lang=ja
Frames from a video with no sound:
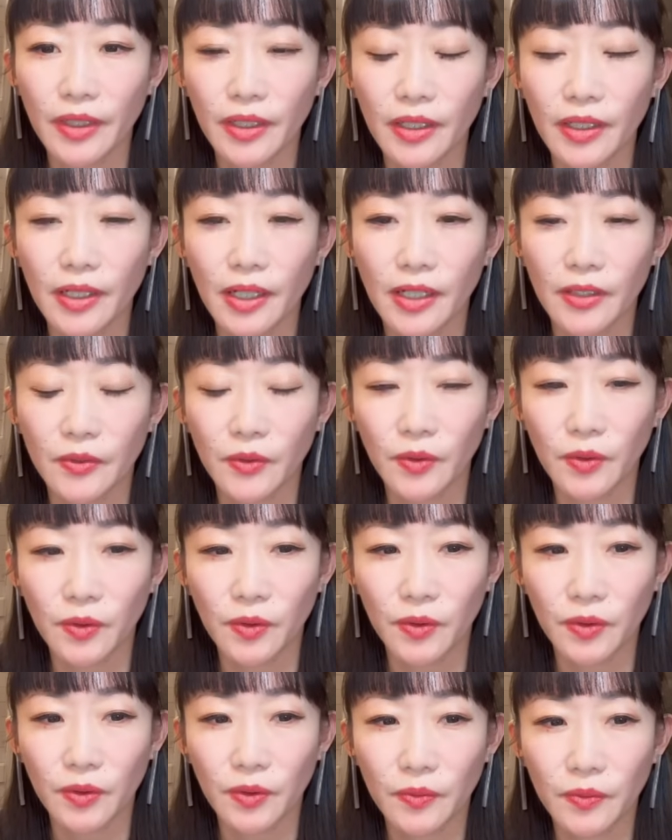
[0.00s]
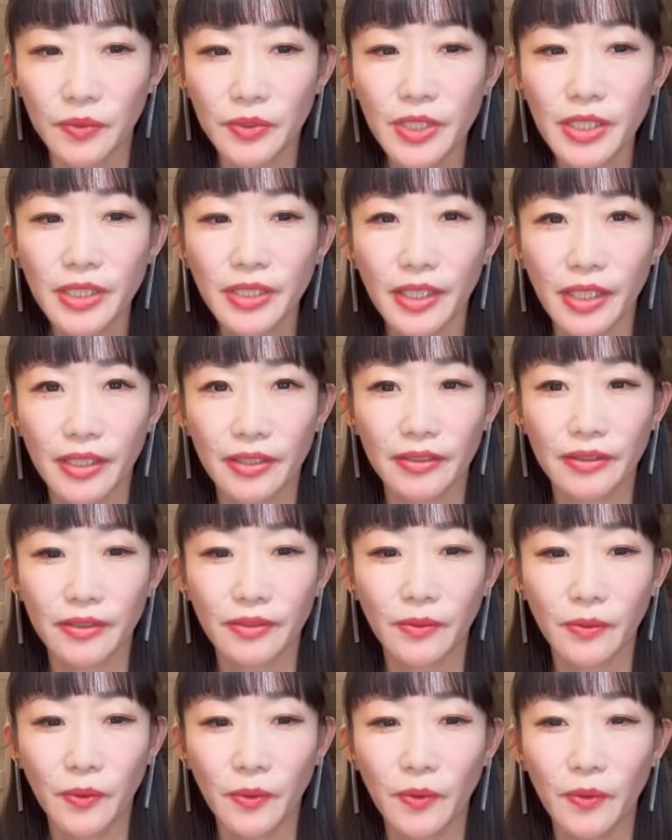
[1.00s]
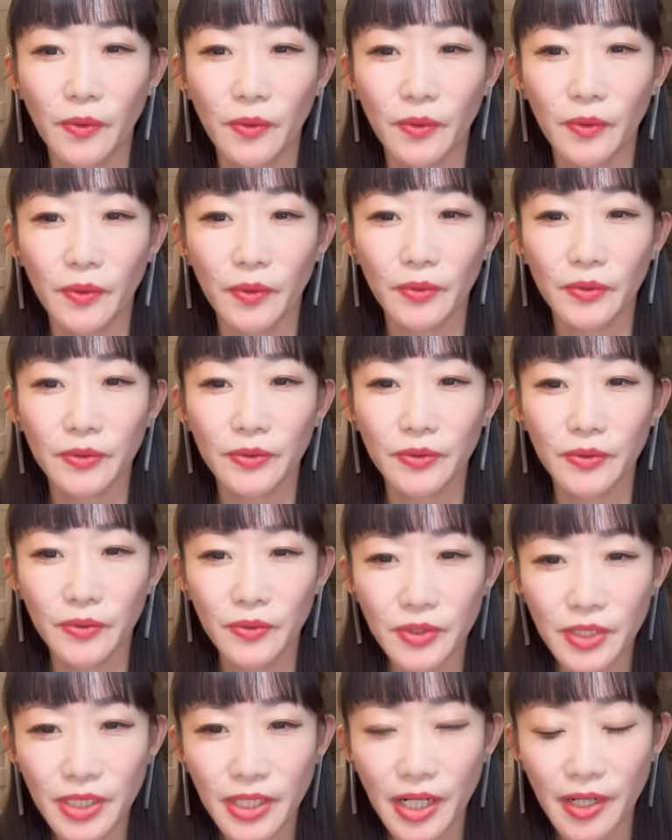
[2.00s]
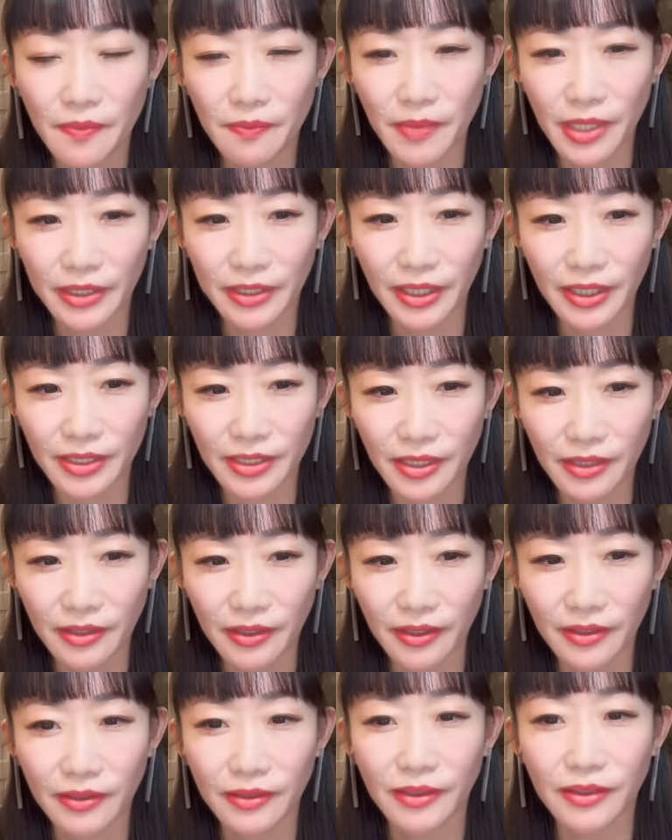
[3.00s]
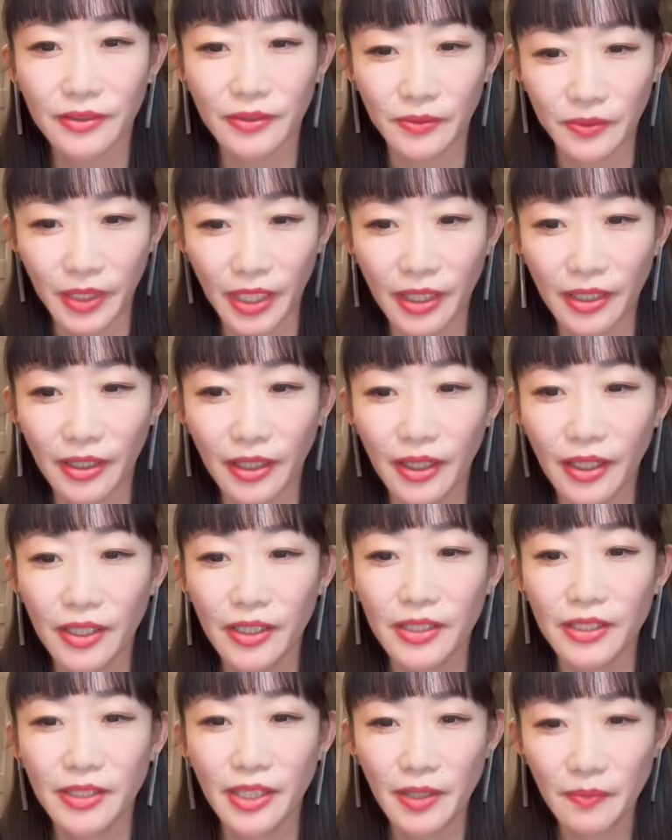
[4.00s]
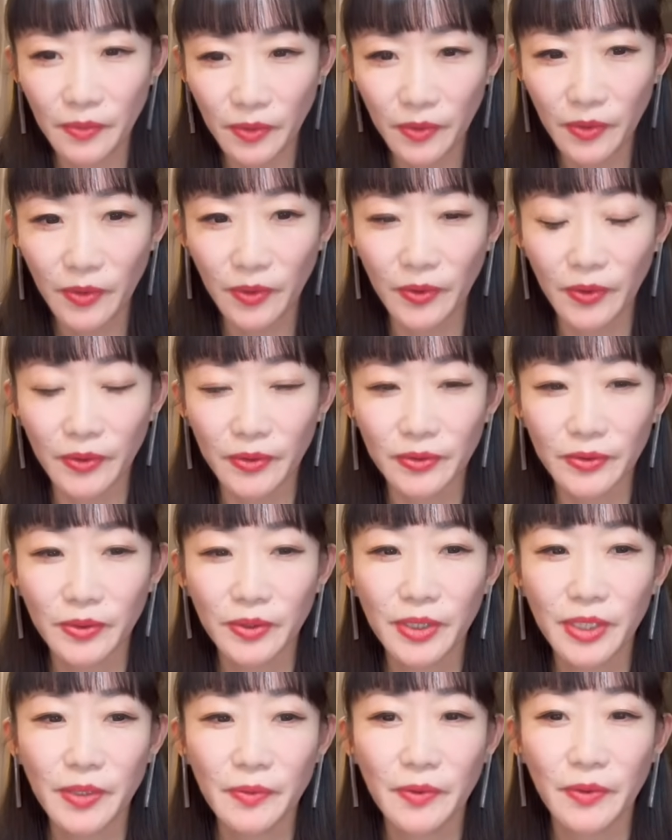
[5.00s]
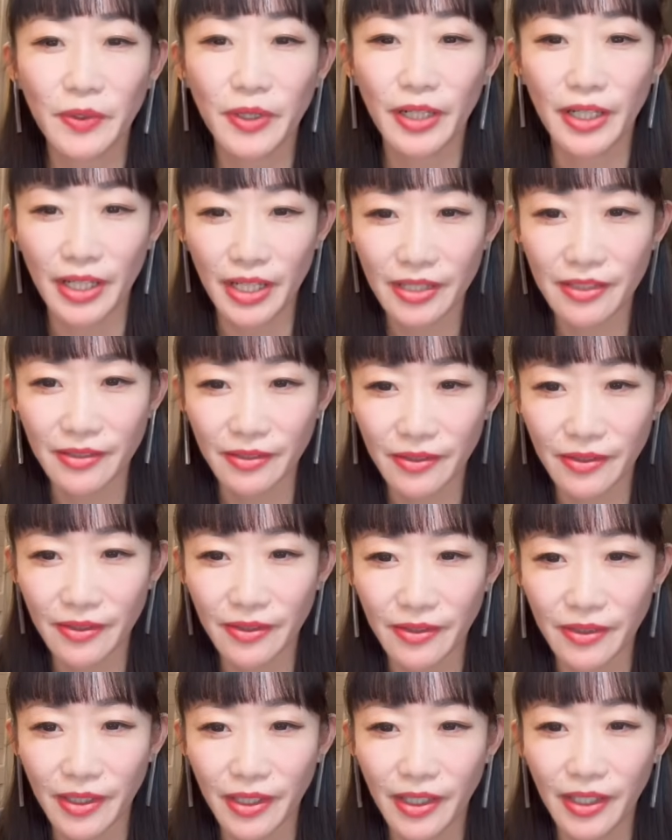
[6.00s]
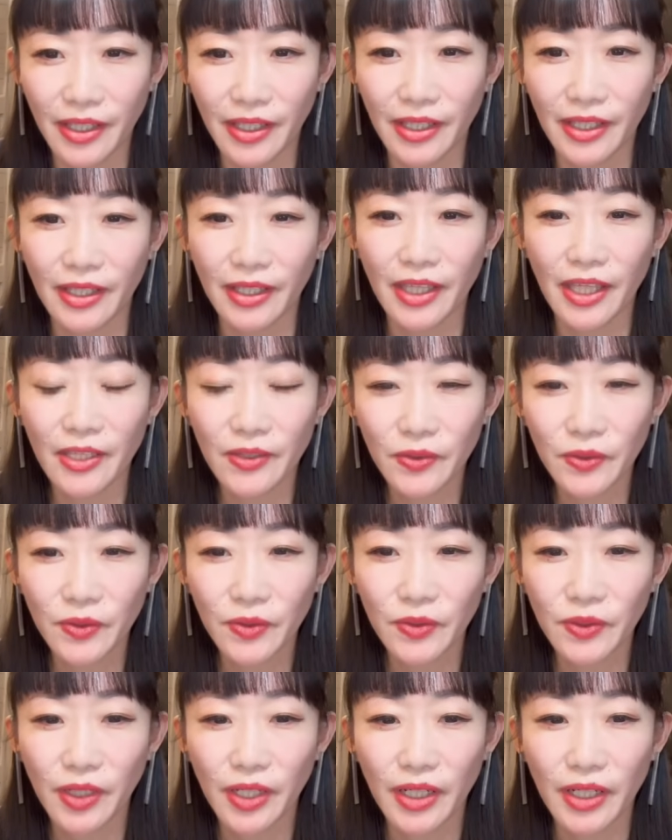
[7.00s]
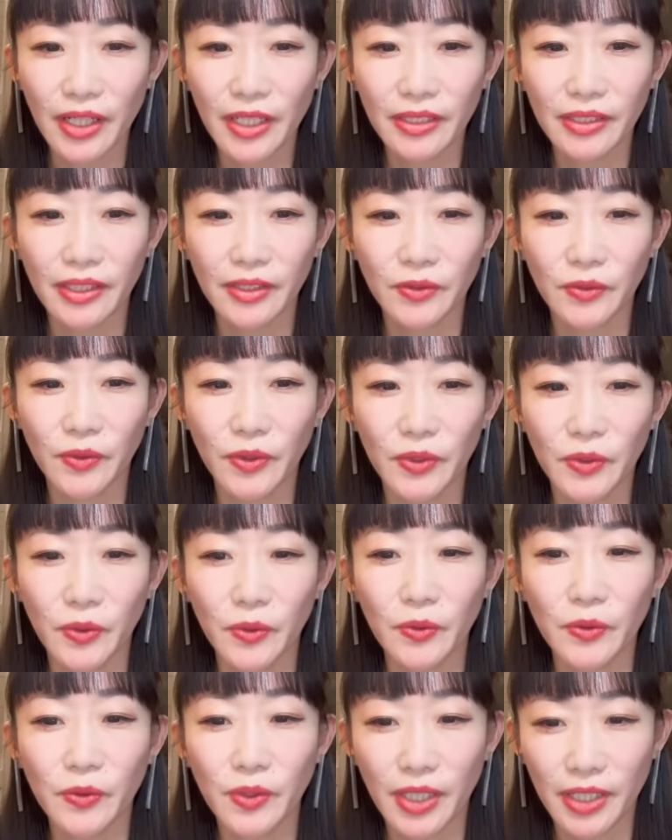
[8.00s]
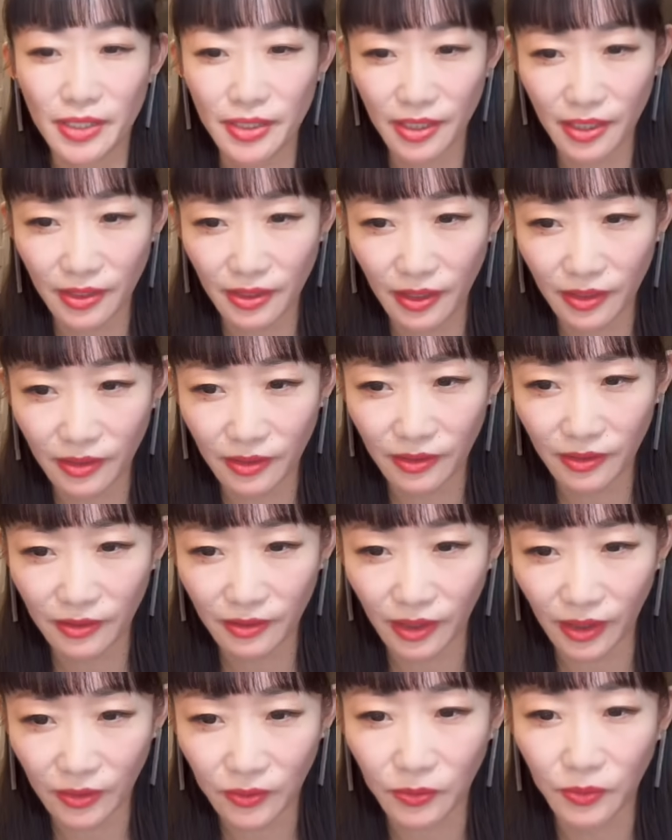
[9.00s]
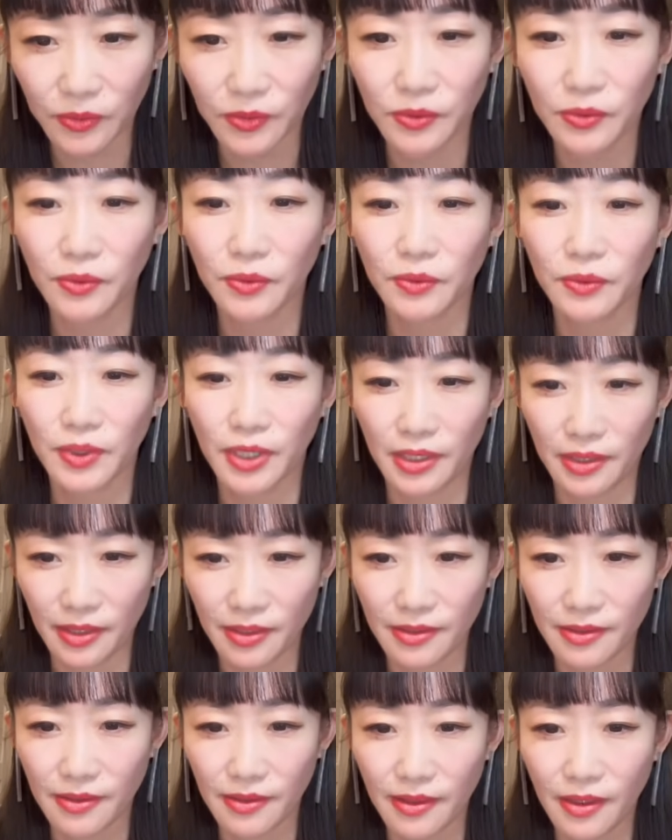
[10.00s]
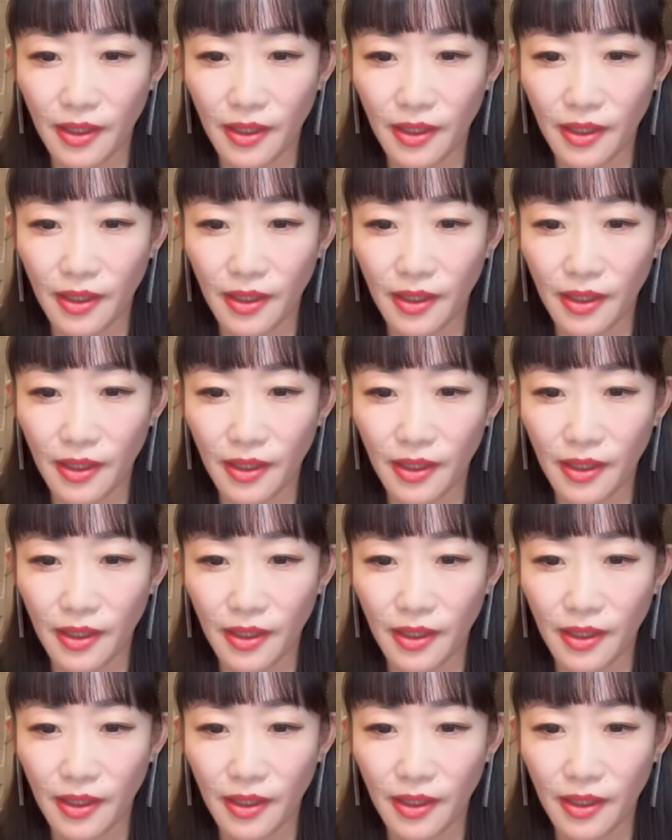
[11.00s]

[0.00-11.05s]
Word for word: あの、ブリンケンを数時間待たせたんですよね。でも、それでも会えず、えー、結局会えたのは翌朝だったということなんです。